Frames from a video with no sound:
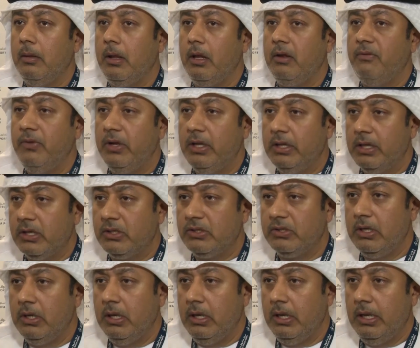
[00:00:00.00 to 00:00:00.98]

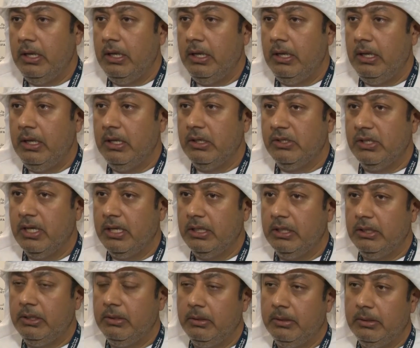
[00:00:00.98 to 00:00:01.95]
الفيدرز اللي هي
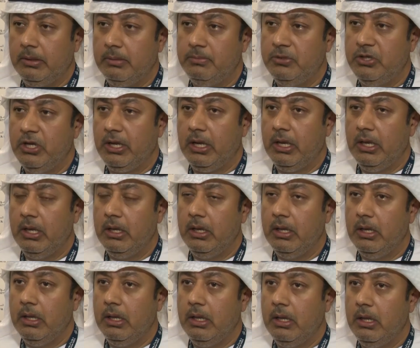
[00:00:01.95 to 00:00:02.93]
زادت بشكل
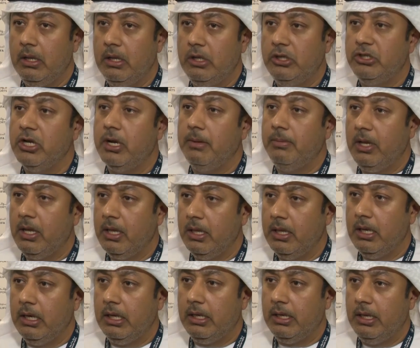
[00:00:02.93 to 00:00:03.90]
إيجابي
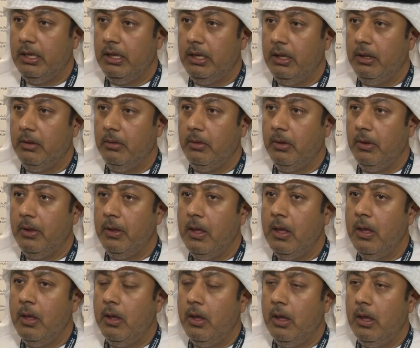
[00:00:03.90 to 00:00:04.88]
كذلك
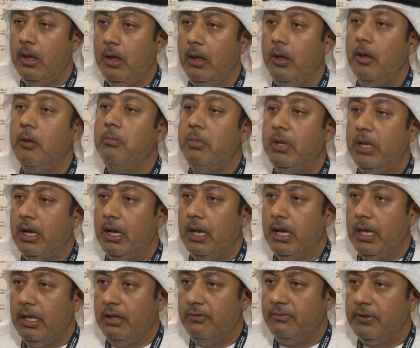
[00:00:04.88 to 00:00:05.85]
ميناء
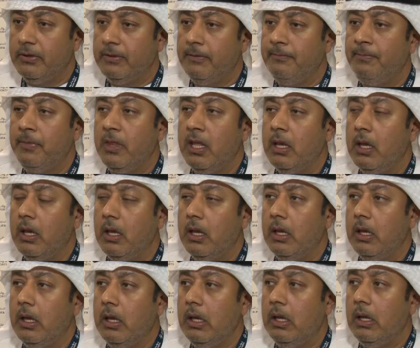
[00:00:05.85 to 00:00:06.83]
خليفة
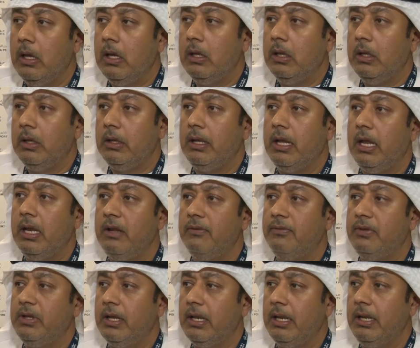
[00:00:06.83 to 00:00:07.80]

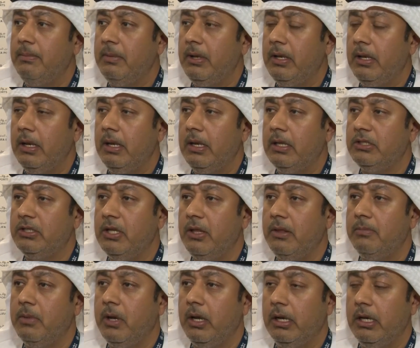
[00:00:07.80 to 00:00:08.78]
كلف تقريبا
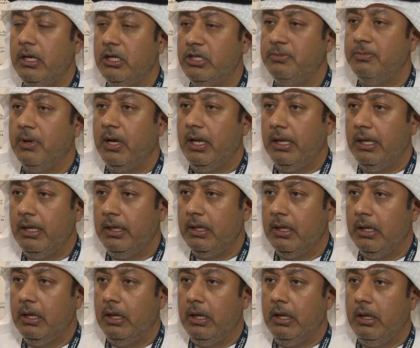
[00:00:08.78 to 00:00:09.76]
الاستثمار الإجمالي
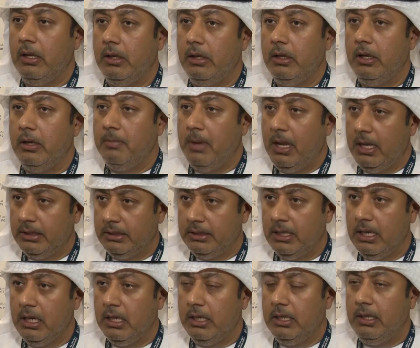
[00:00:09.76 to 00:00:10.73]

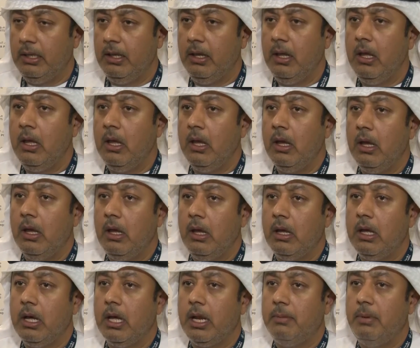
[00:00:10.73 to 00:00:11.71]
للمحطة هذه
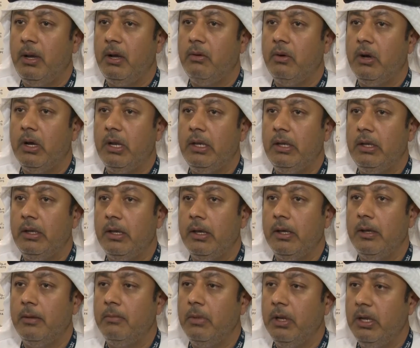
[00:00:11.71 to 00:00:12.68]
قارب
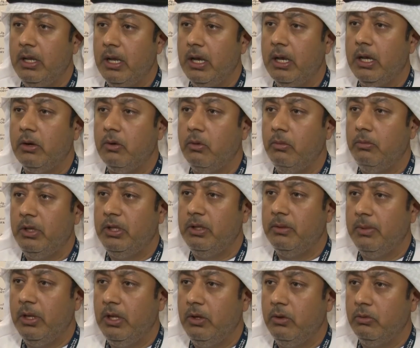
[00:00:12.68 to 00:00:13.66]
حوالي مليار
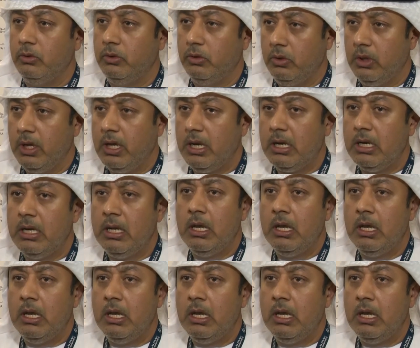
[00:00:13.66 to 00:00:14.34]
و100 مليون دولار